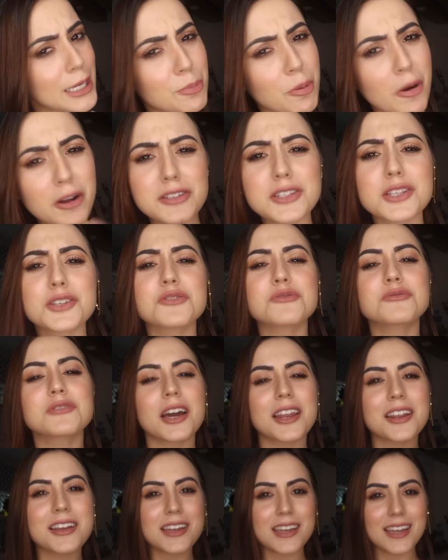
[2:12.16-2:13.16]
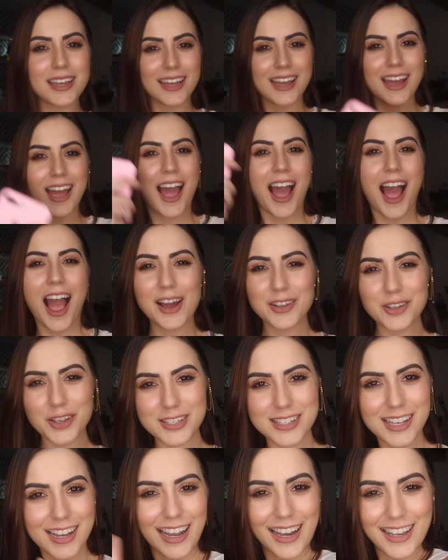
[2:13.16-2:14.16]
e pode se juntar aqui à
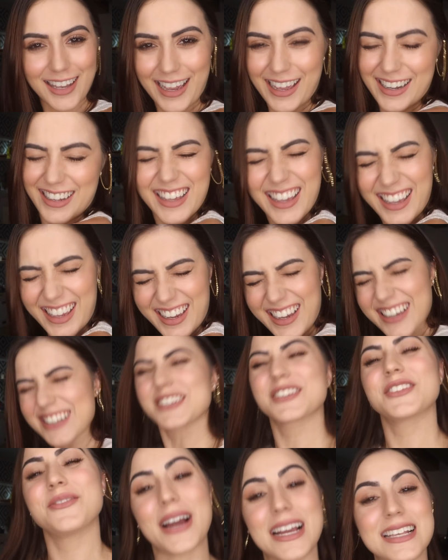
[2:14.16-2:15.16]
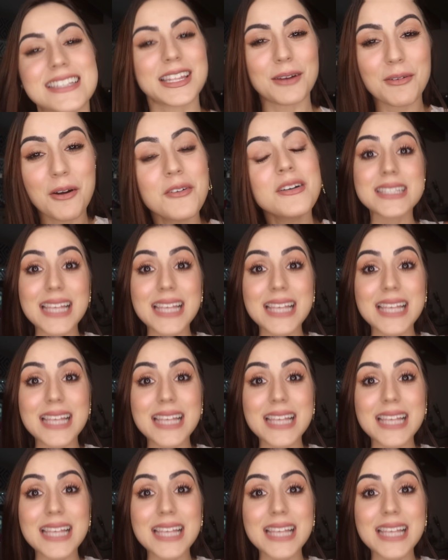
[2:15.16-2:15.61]
nossa galerinha e tudo mais, tá bom?